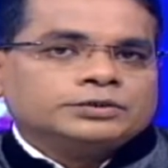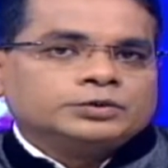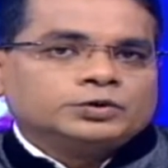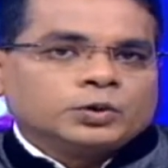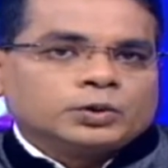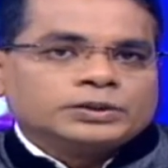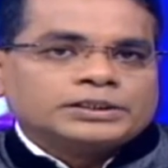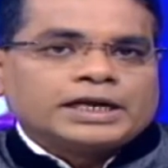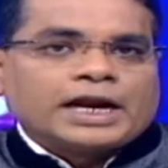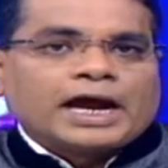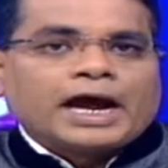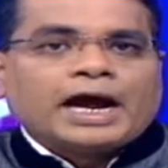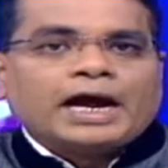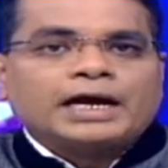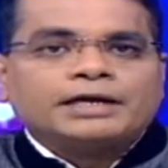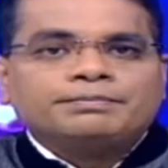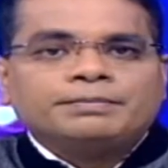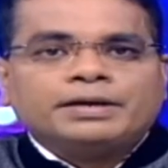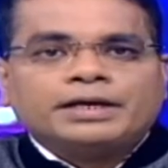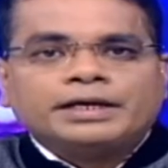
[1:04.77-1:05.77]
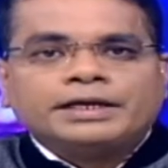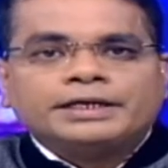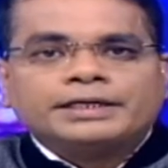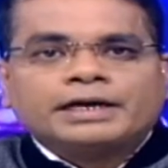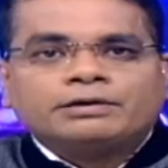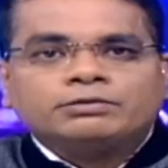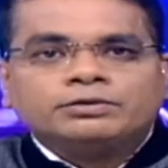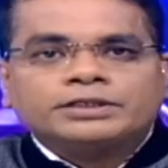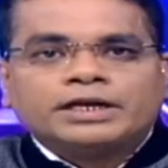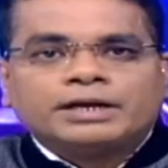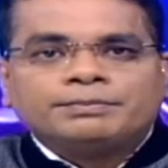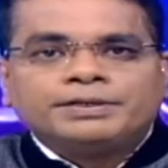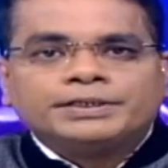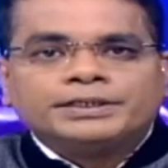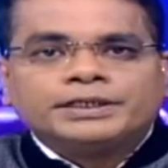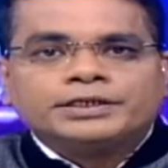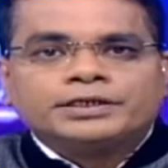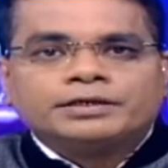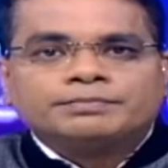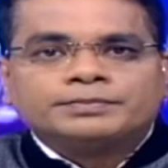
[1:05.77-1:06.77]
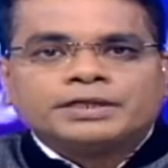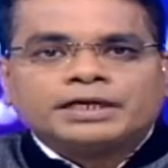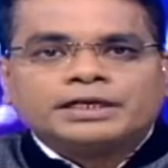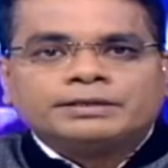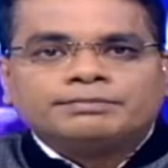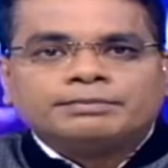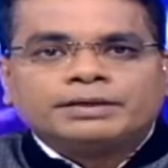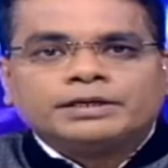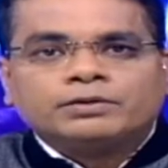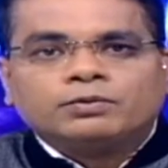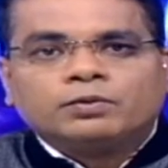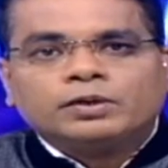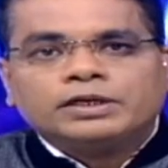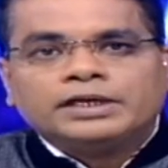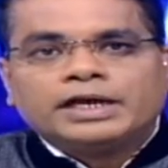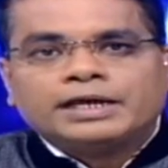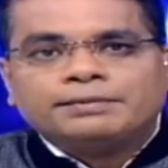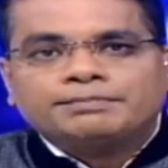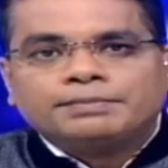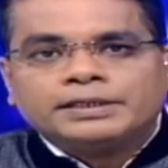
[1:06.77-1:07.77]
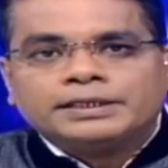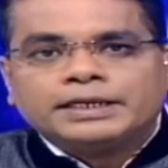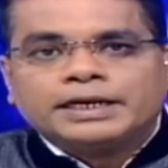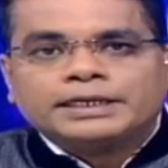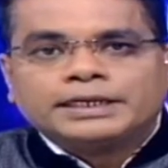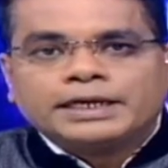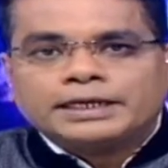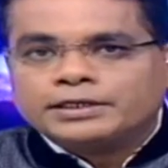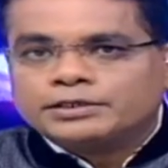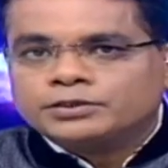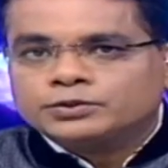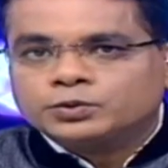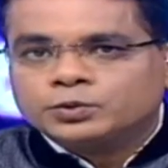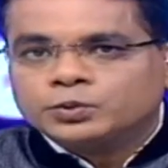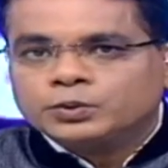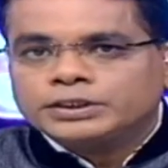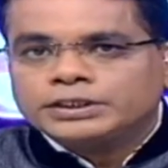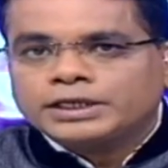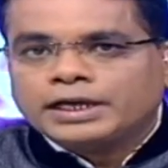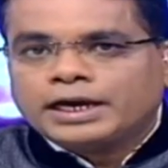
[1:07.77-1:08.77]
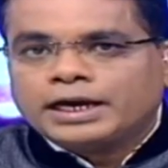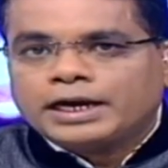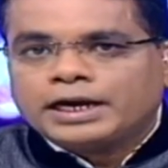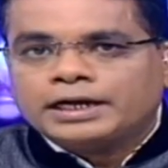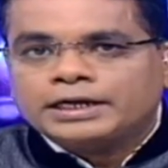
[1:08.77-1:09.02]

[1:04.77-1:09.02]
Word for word: 2008 में है राहुल द्राविड की कप्तानी में कोहली आईपीएल का कैरियर शुरू किया